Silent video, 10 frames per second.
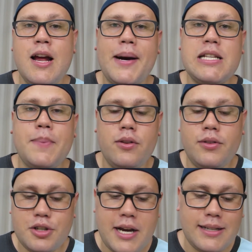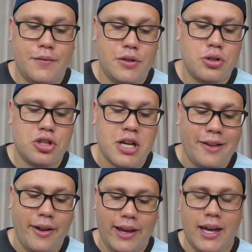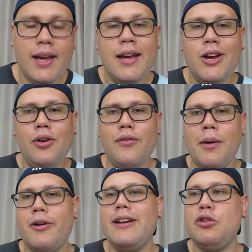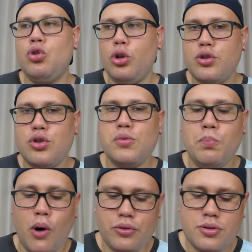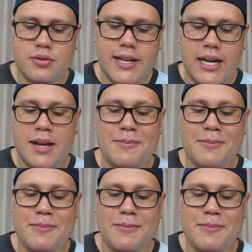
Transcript: mas para não deixar esse vídeo chato aqui, eu não vou abordar todos os pontos dele.